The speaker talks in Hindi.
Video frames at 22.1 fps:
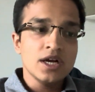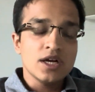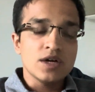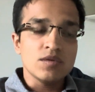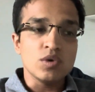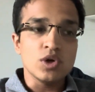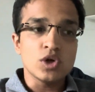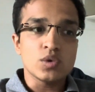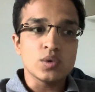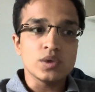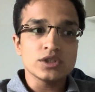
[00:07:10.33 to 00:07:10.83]

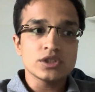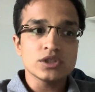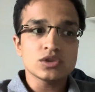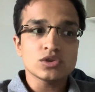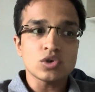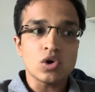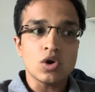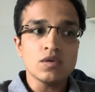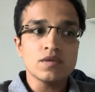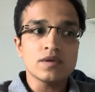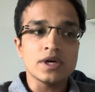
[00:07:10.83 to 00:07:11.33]
वो क्वेश्चन
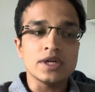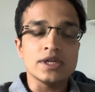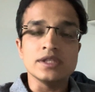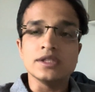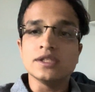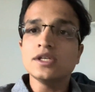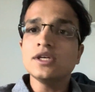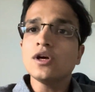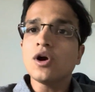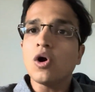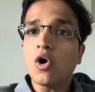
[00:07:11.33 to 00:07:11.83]
सॉल्व करी
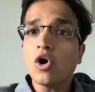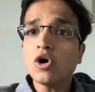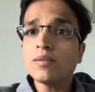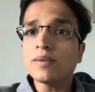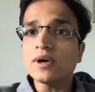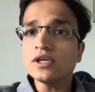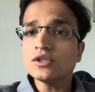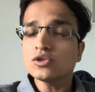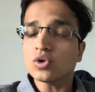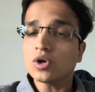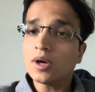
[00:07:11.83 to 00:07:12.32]
थी और
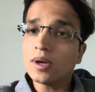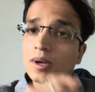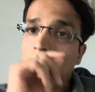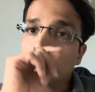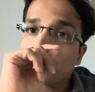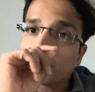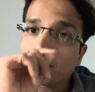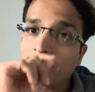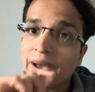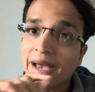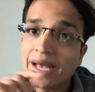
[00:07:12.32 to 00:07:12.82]
भाई थोड़ा
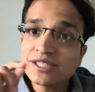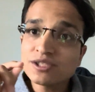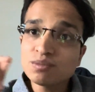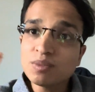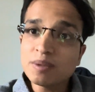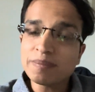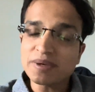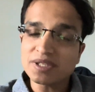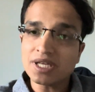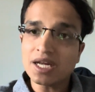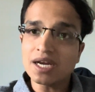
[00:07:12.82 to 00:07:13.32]
मैथ्स भी
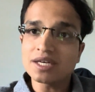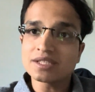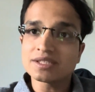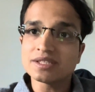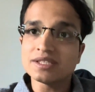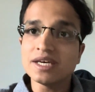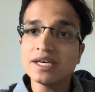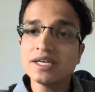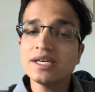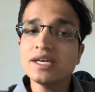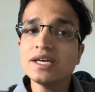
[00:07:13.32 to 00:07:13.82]
पता
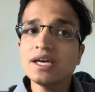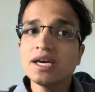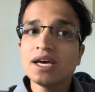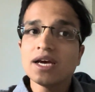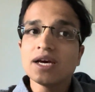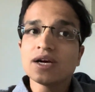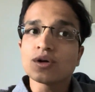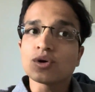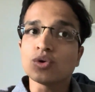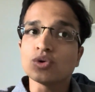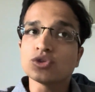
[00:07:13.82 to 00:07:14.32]
लगती है कि
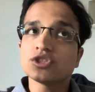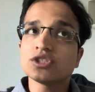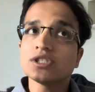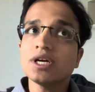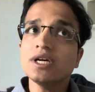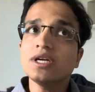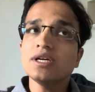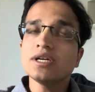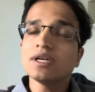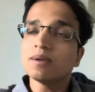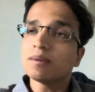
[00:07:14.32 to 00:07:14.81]

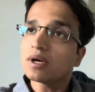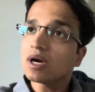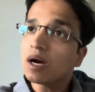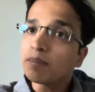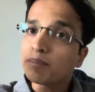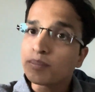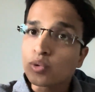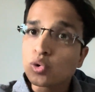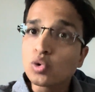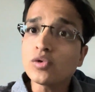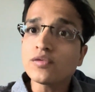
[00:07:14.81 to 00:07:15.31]
क्वेश्चन का
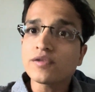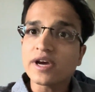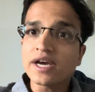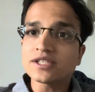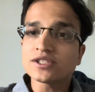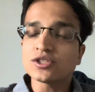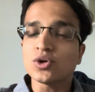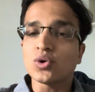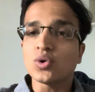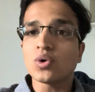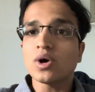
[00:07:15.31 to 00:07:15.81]
प्रूफ
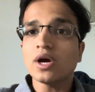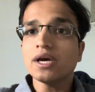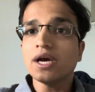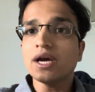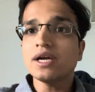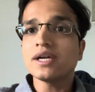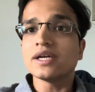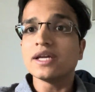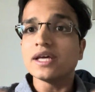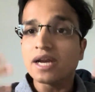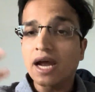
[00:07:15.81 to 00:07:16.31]
कैसे होगा या
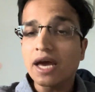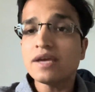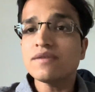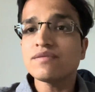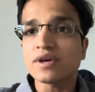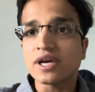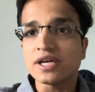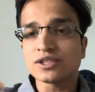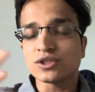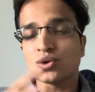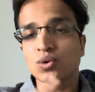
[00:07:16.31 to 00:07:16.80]
डिराइव
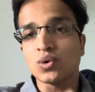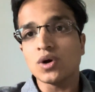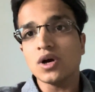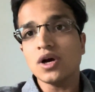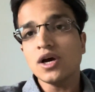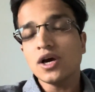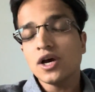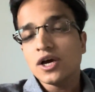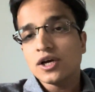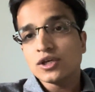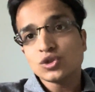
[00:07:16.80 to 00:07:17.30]
कैसे होगा
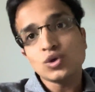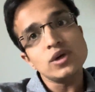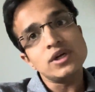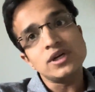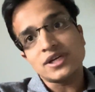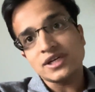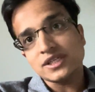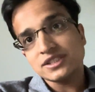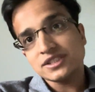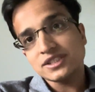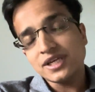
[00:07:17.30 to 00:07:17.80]
तो
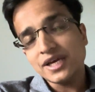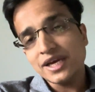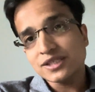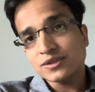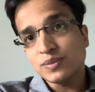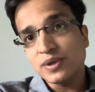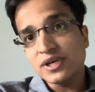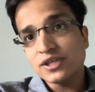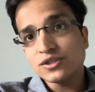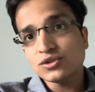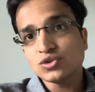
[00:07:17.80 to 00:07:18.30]
इंटरेस्टिंग
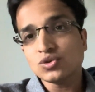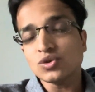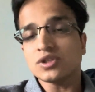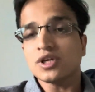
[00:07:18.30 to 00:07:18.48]
एक्सपीरियंस तो